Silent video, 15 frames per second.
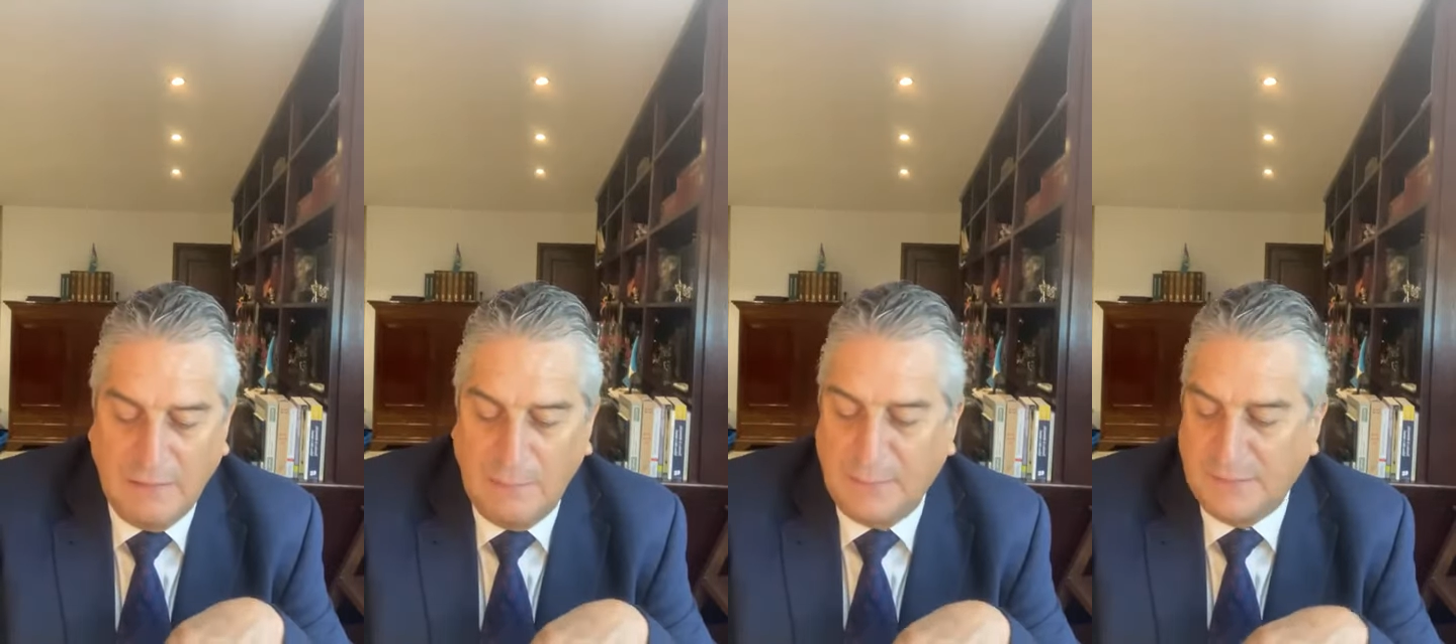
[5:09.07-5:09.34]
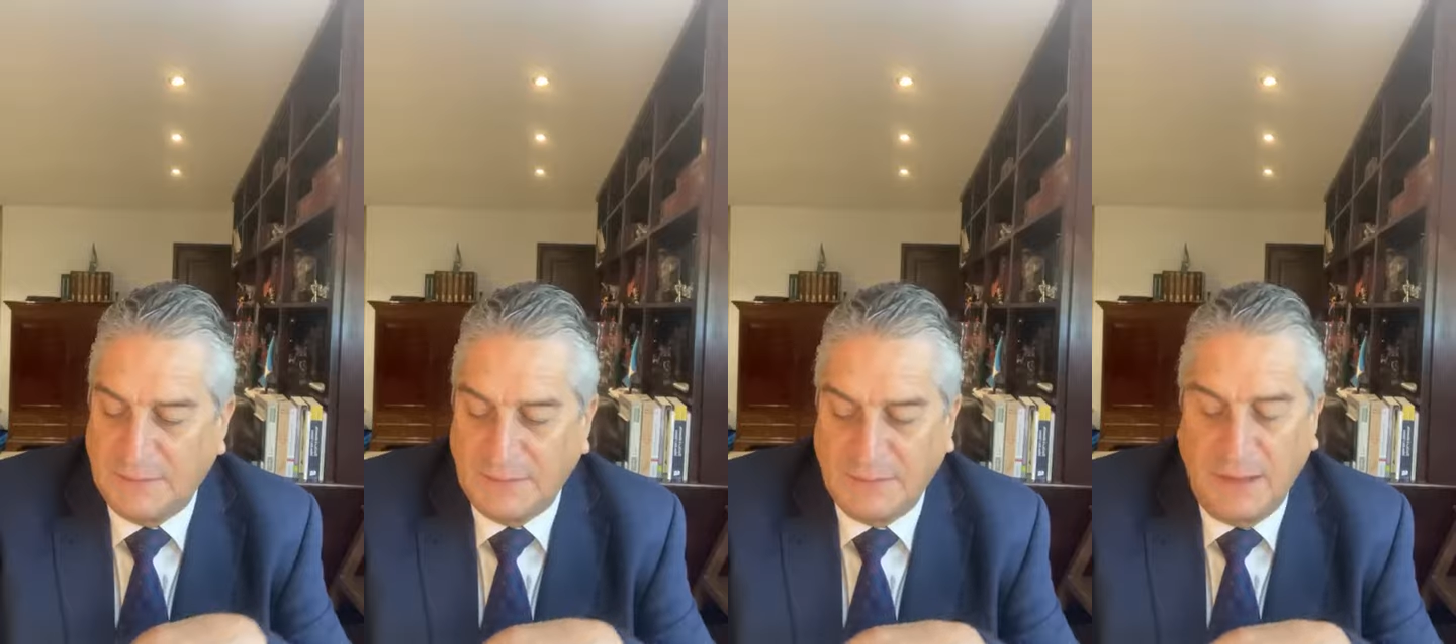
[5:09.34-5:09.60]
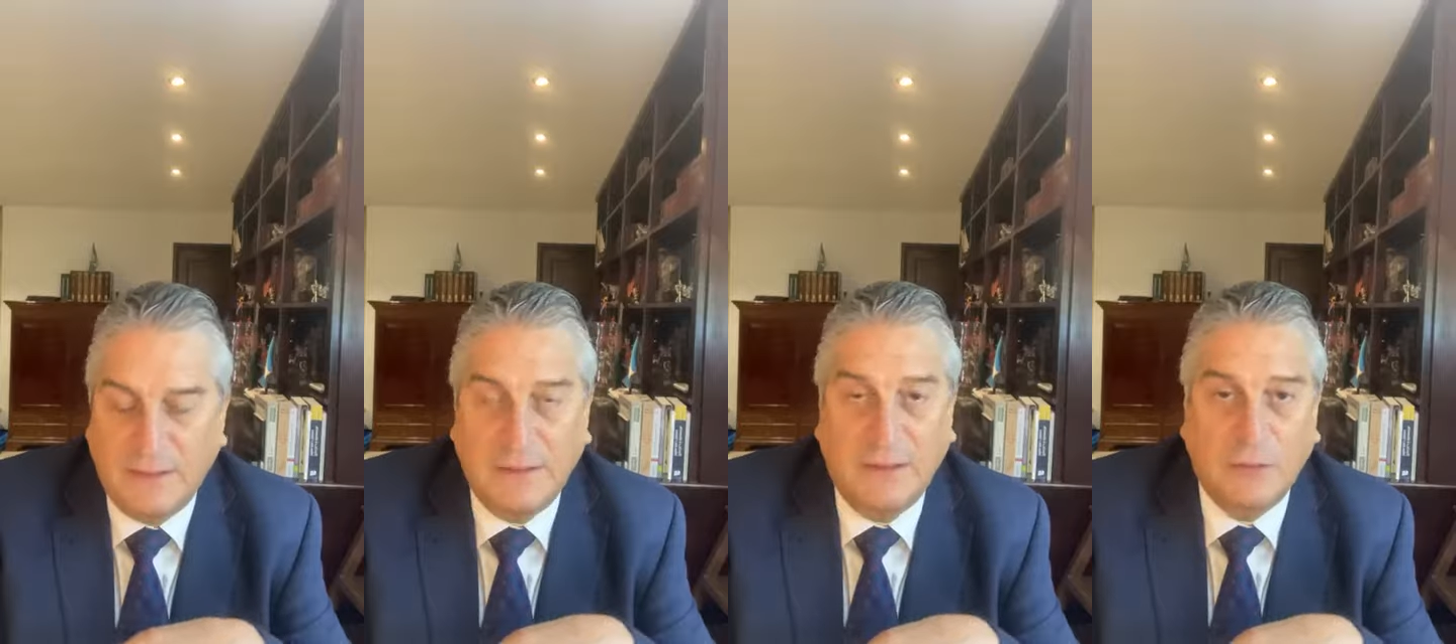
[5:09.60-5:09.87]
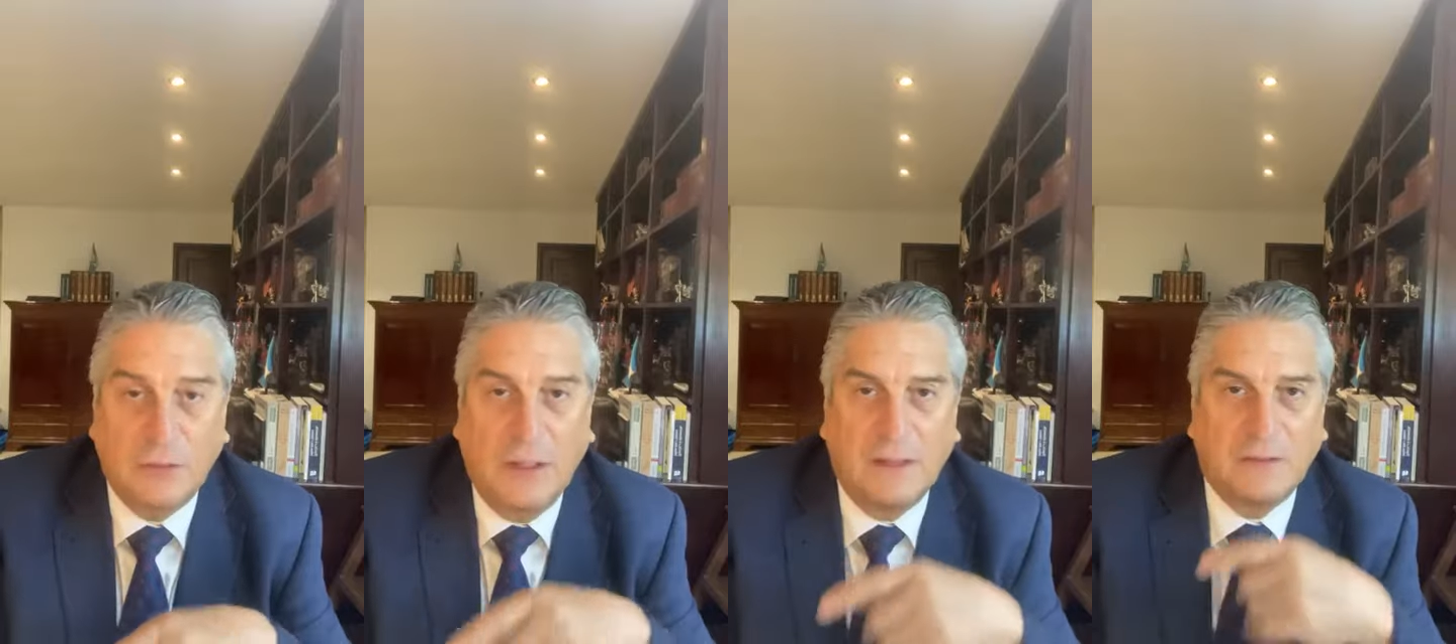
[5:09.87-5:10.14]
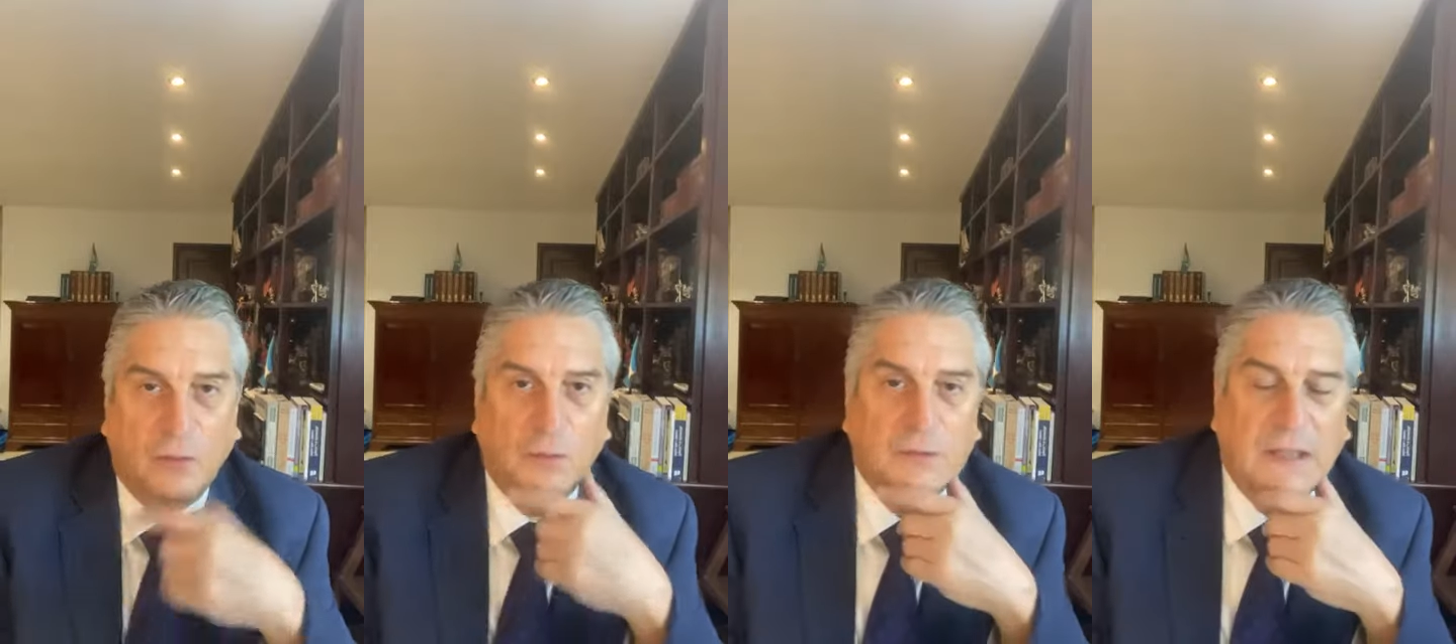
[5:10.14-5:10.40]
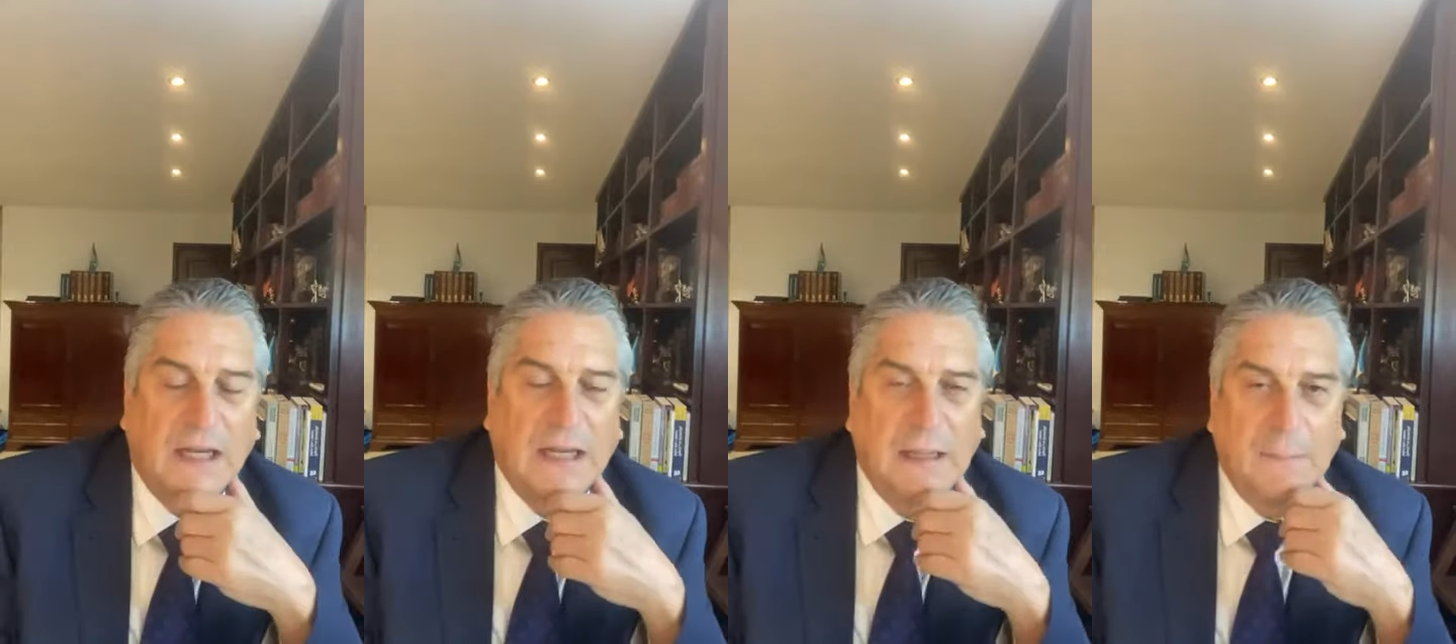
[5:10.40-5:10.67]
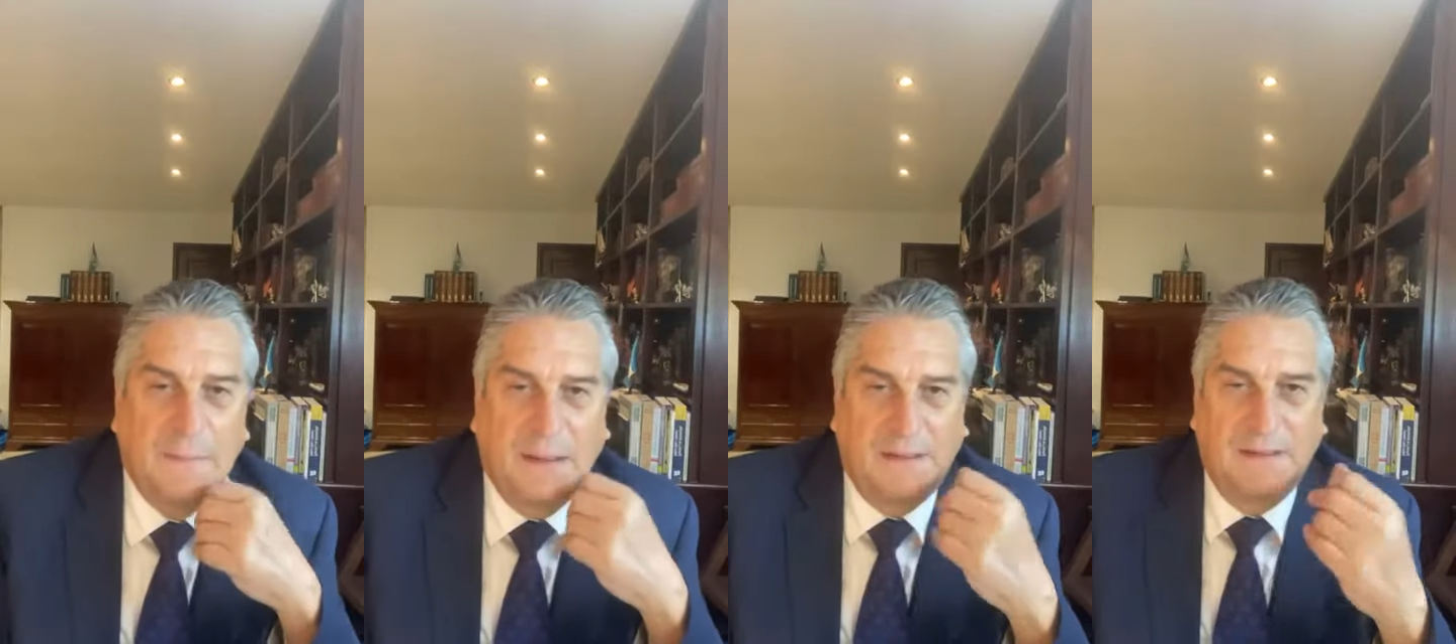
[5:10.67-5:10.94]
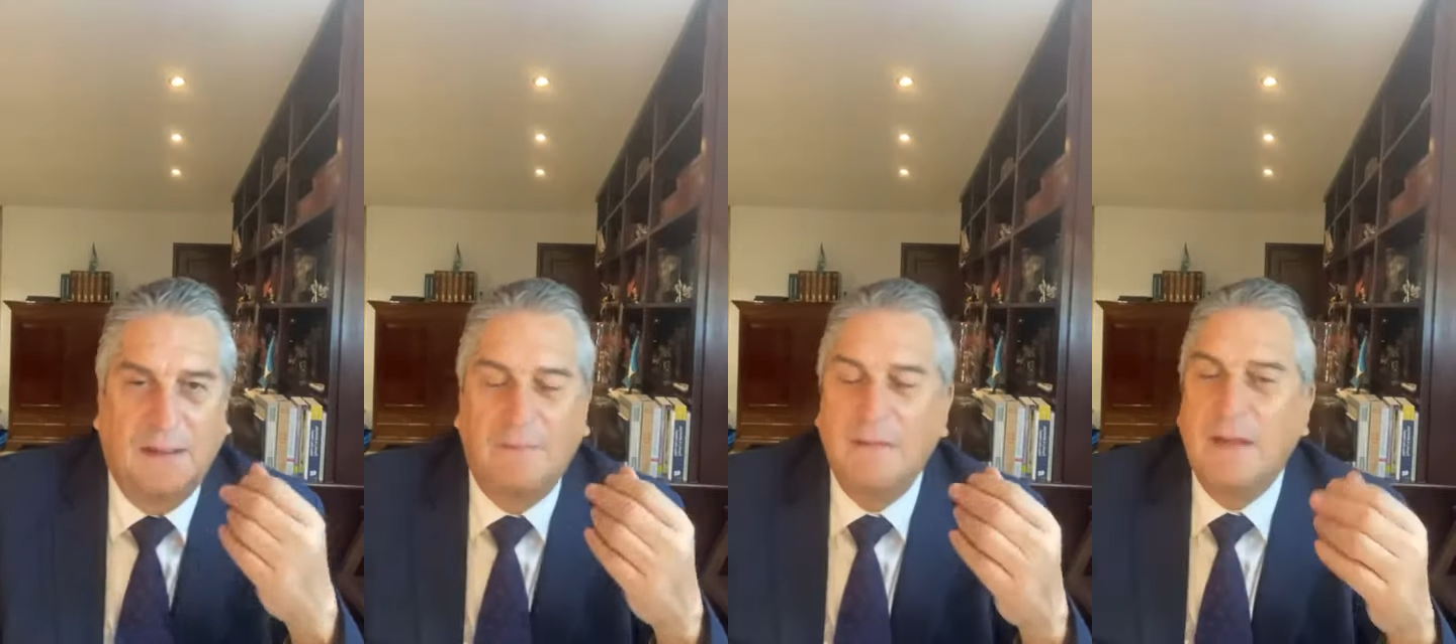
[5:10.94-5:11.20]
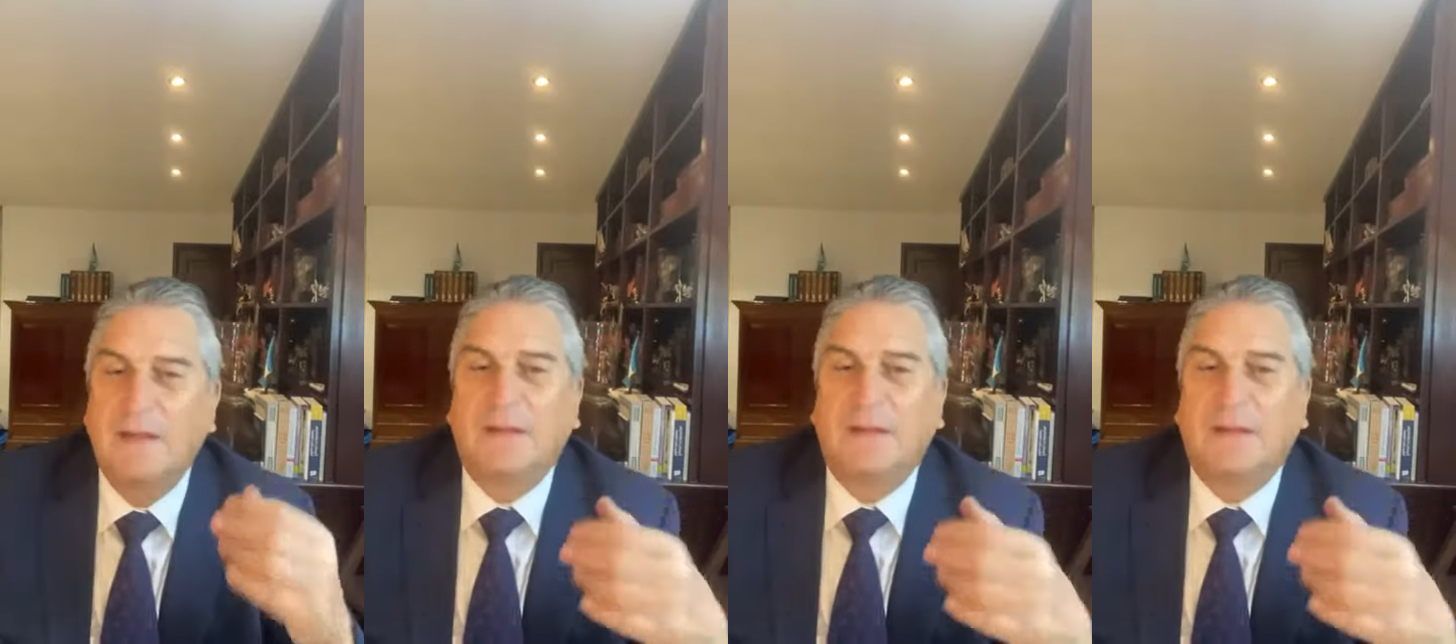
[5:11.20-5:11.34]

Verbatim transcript: debe presentar adjunta a la demanda.